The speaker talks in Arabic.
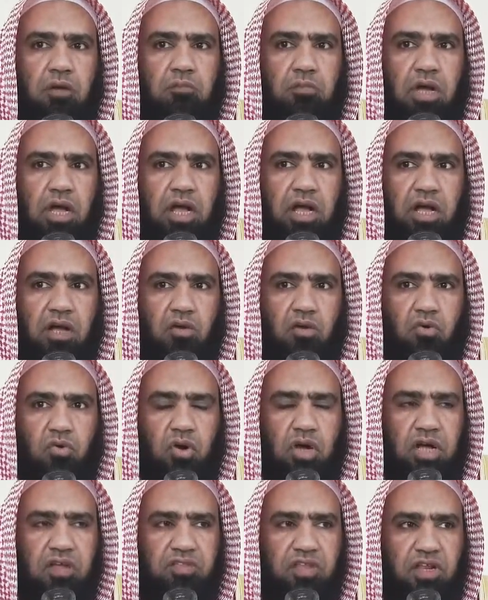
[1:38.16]
اما حق
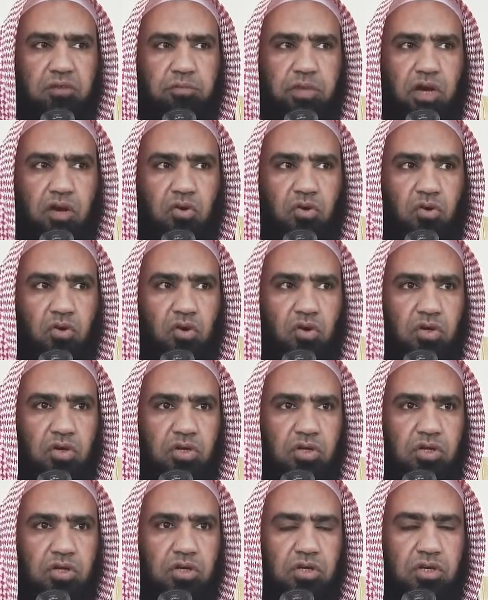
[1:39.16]
هذا المخلوق
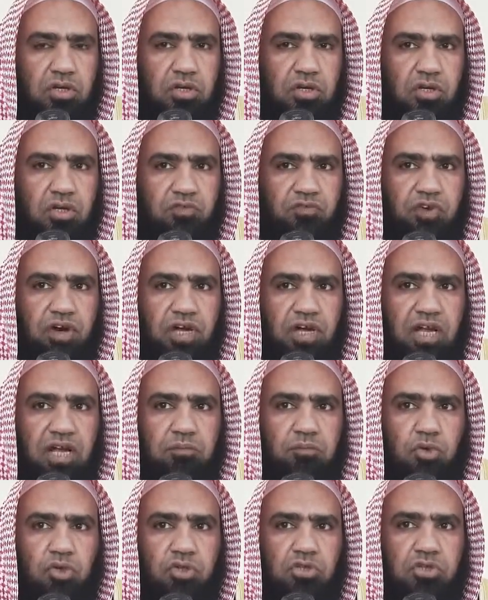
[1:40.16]
فلا
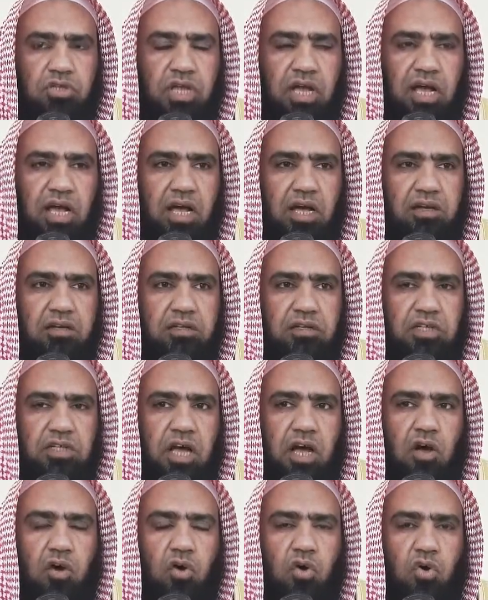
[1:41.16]
بد ان
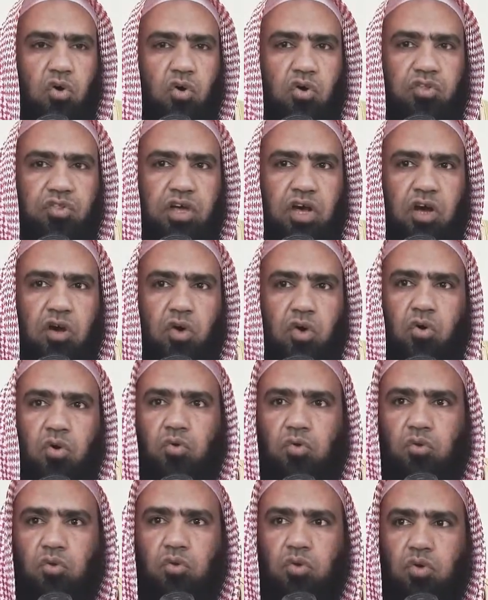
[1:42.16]
ياخذه
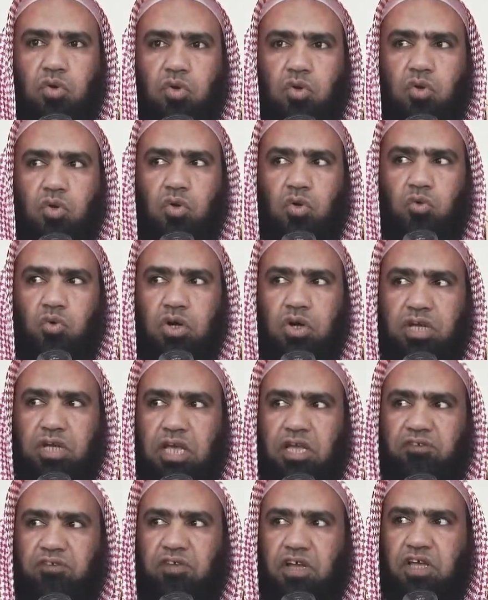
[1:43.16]

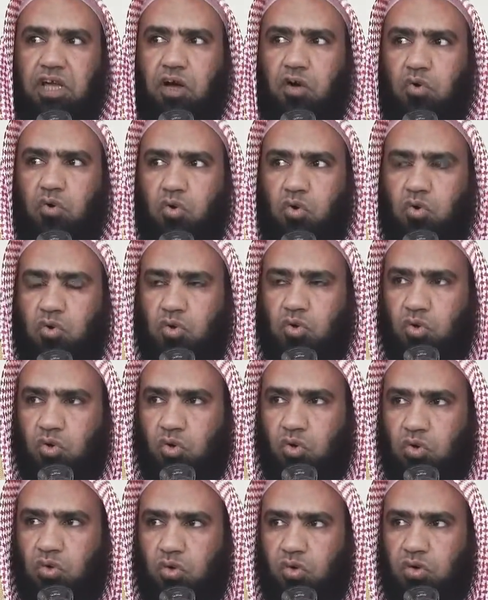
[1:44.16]
وكيف
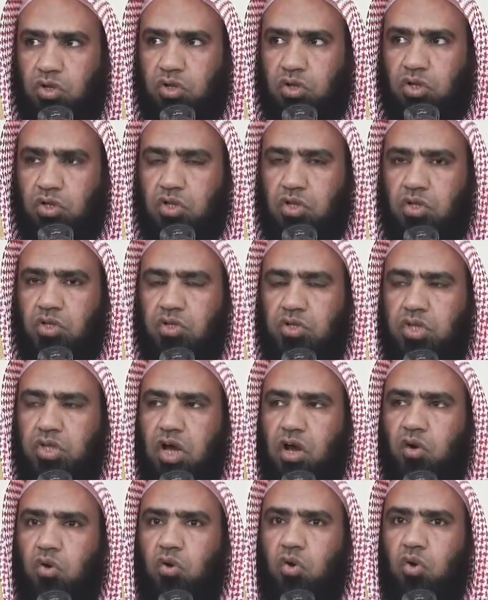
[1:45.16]
ياخذه
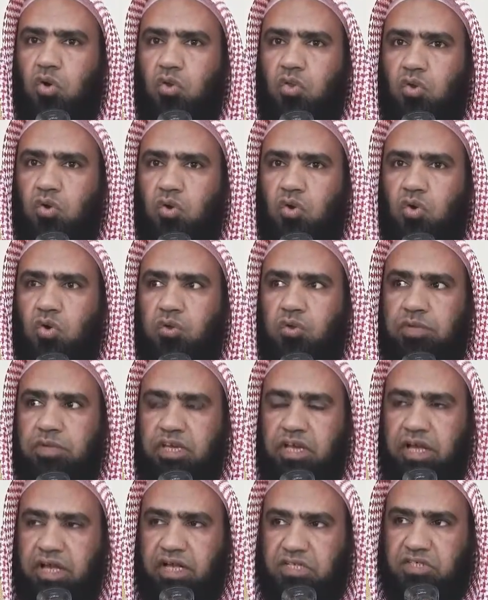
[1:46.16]
ياخذه
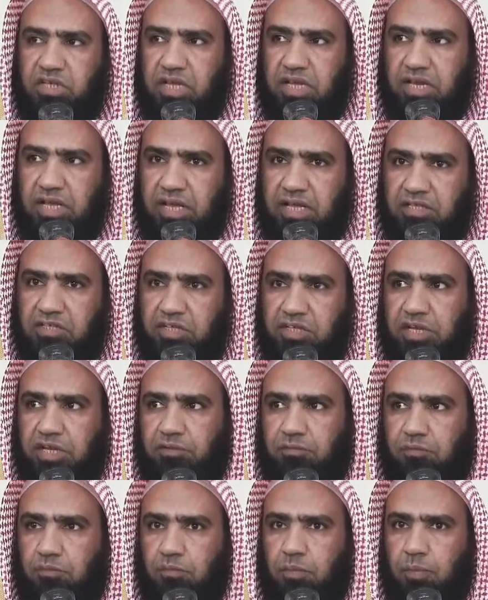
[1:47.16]
من حسناته